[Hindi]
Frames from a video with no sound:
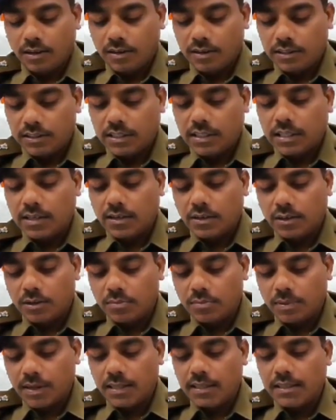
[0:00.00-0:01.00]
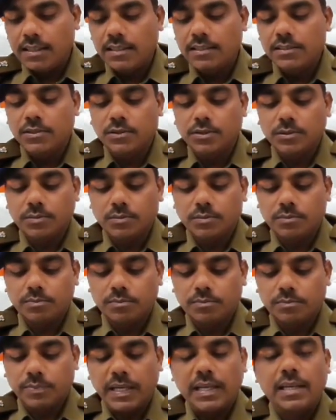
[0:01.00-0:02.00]
और इसका एक और भाई है जो
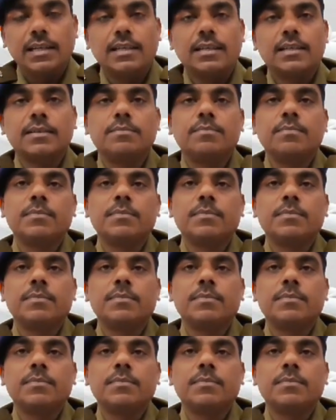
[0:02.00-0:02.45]
पहले